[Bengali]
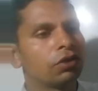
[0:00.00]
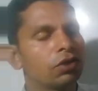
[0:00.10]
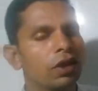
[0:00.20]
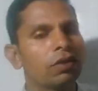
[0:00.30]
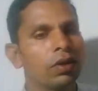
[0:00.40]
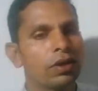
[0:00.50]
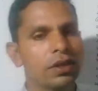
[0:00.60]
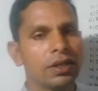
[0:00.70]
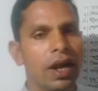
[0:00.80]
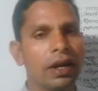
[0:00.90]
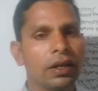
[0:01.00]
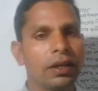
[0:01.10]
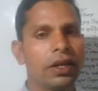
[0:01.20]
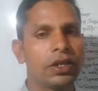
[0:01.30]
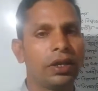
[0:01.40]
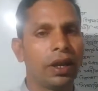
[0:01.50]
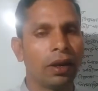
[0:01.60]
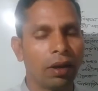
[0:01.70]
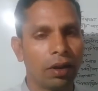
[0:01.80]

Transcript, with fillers: আলোচনাই করেছি যে আটটি দেশ নিয়ে